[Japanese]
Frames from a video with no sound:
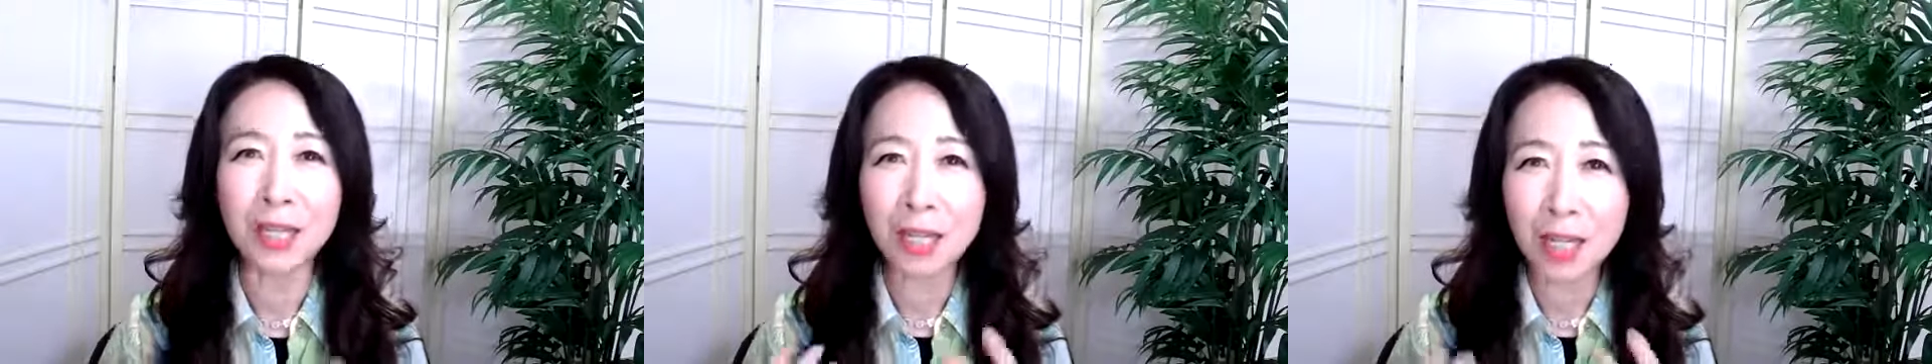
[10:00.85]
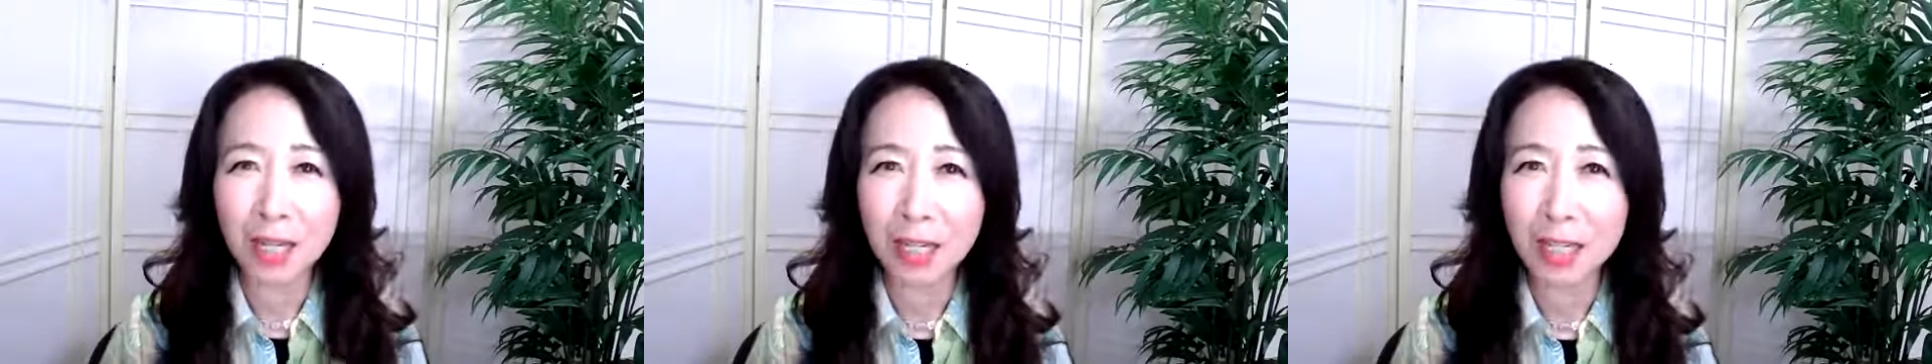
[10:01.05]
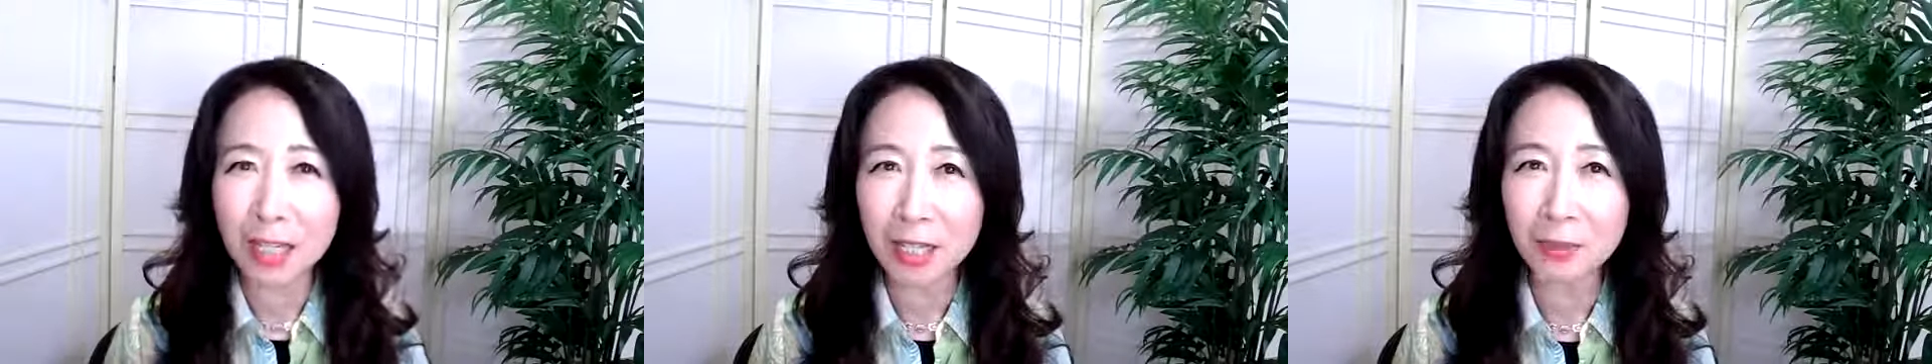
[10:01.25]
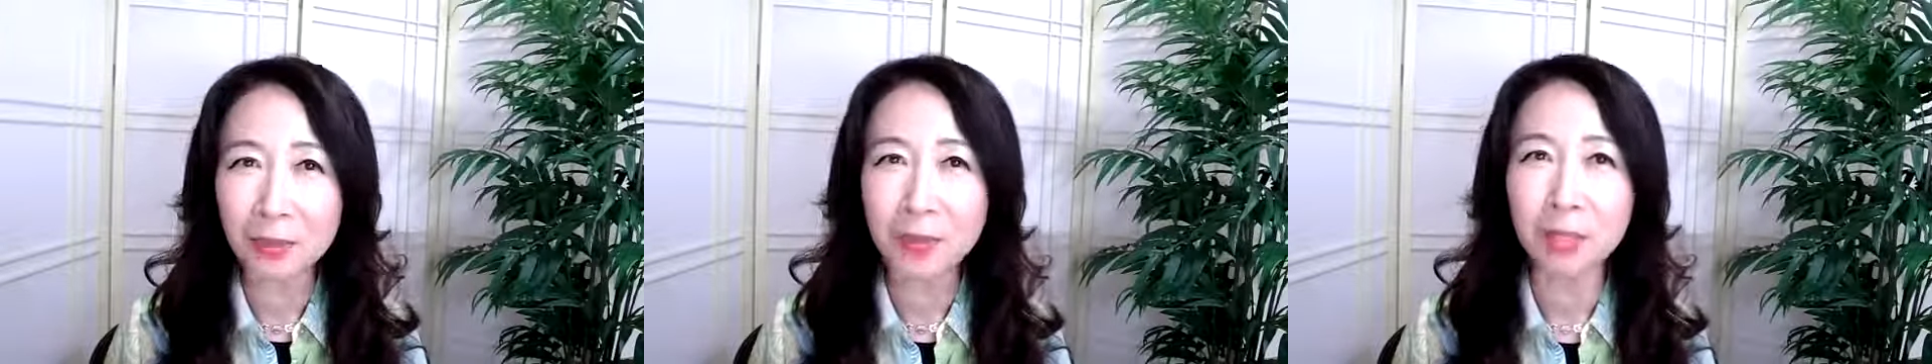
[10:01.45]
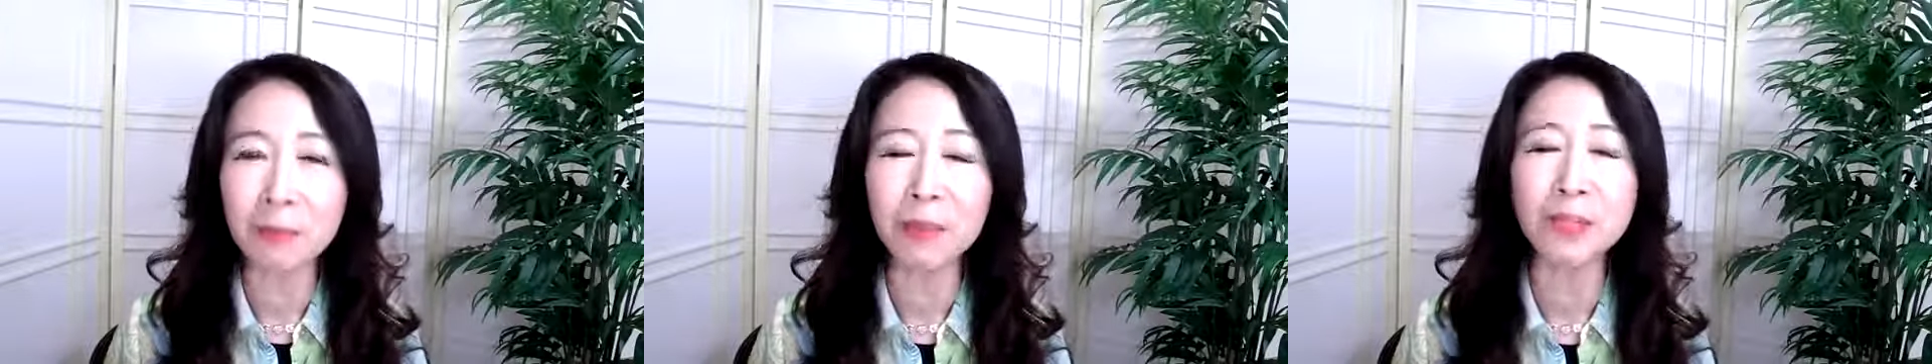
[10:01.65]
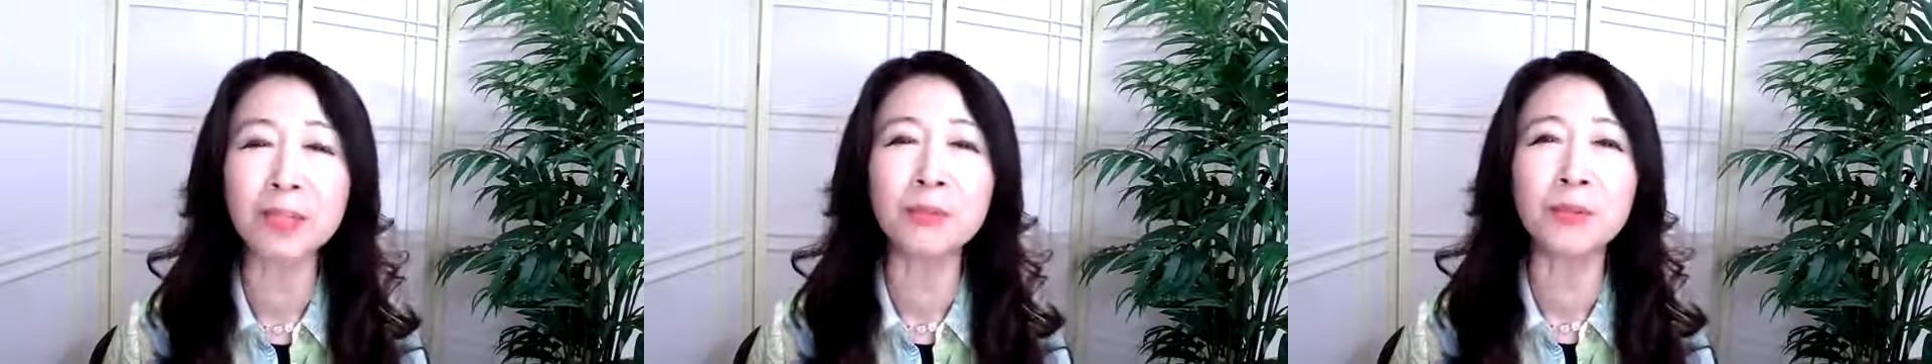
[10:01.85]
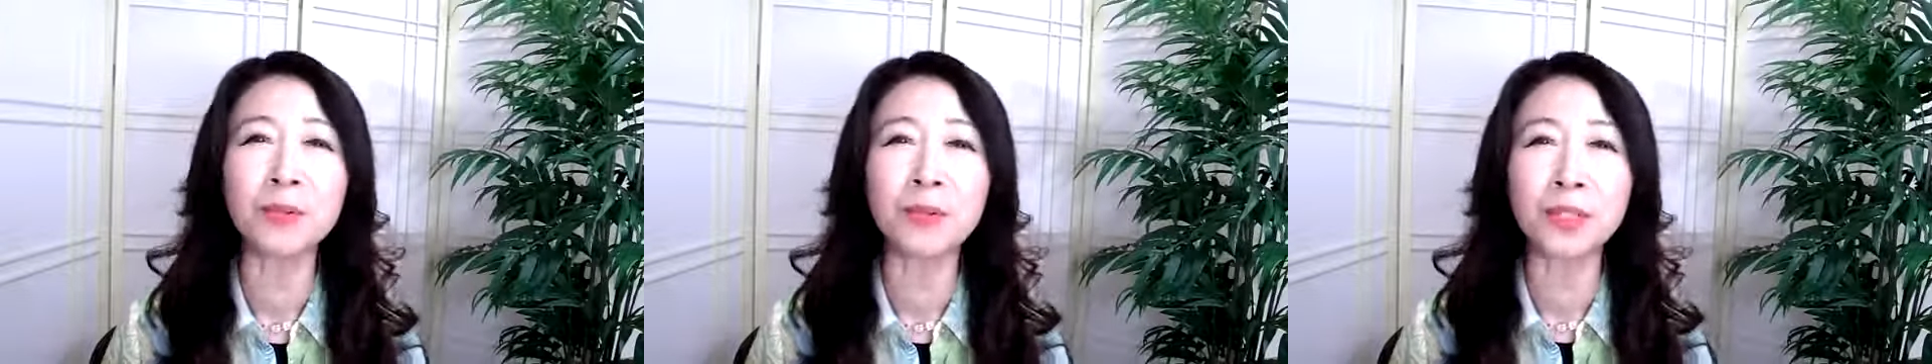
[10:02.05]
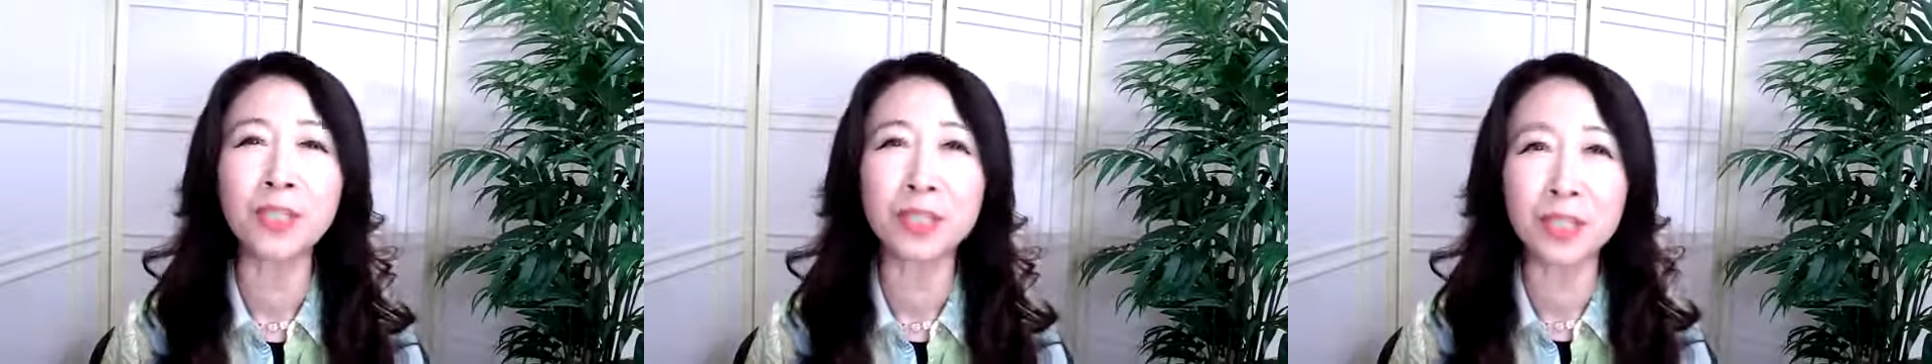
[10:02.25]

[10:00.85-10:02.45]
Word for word: 体のためにもいい